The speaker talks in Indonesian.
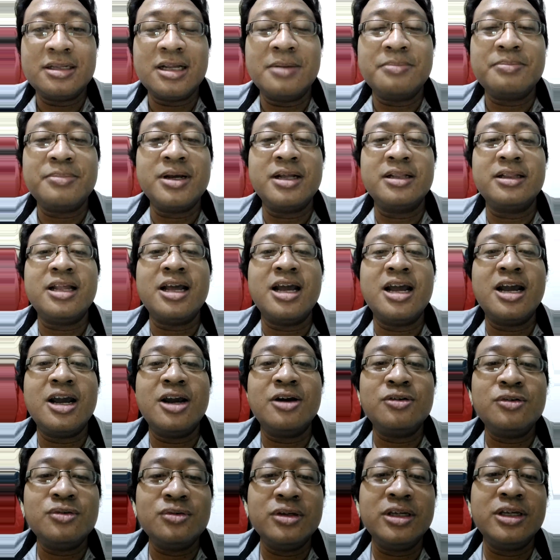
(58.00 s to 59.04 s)
tanpa
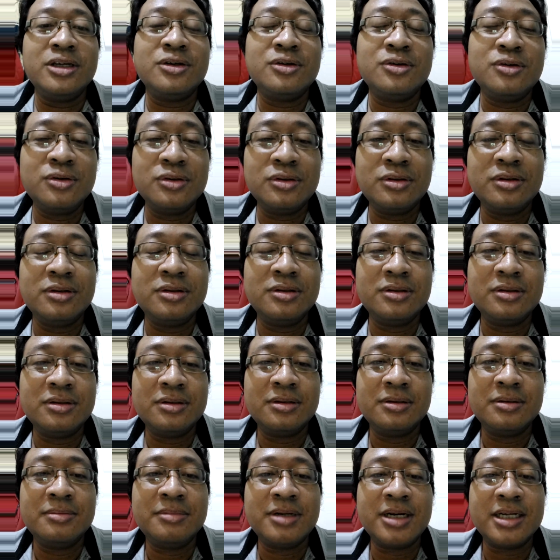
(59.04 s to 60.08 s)
tahu ikut
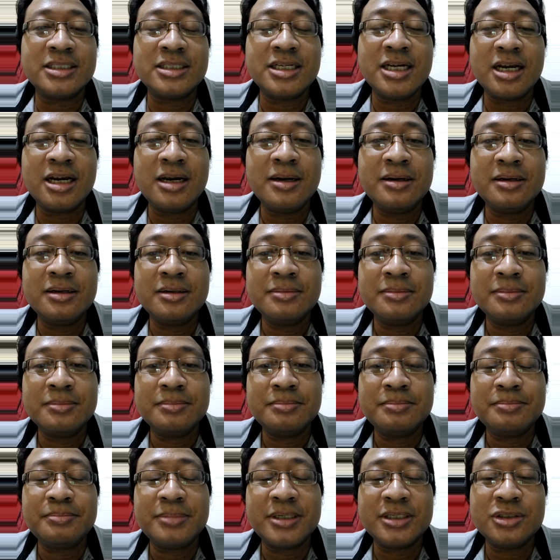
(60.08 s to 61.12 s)
merasakan
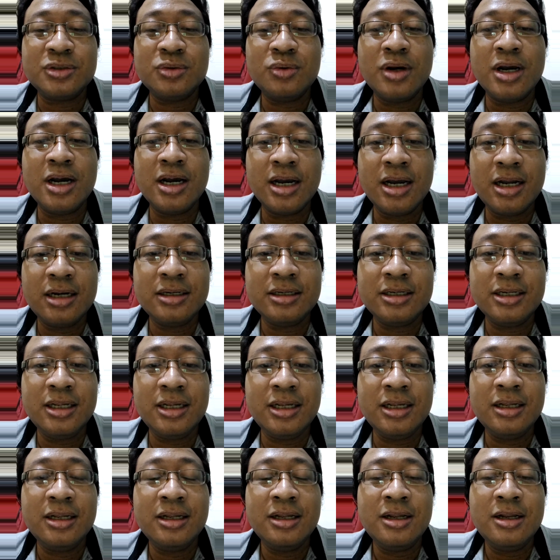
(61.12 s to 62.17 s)
perjuangan
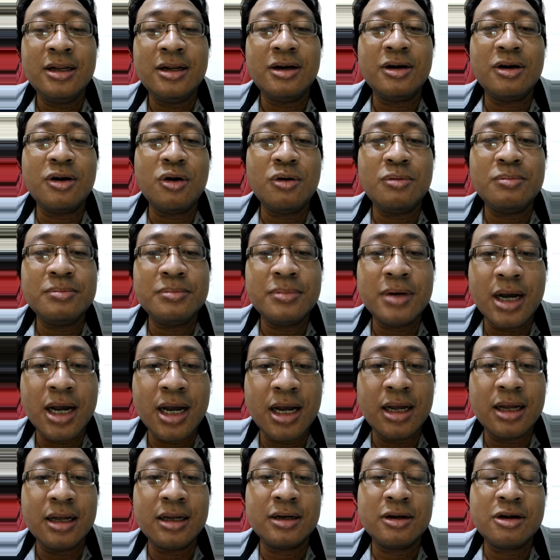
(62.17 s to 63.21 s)
di
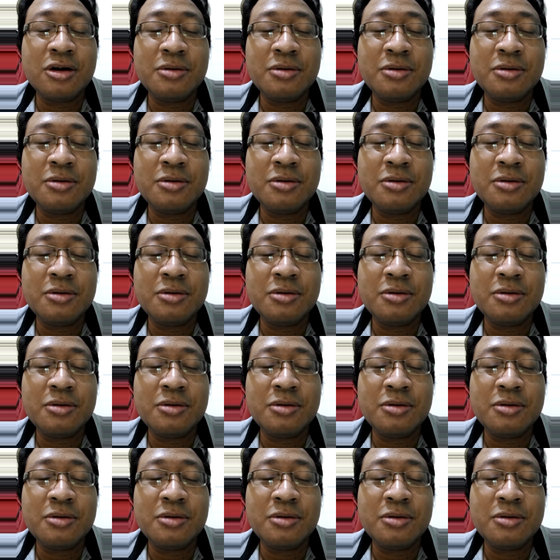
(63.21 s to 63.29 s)
lomba,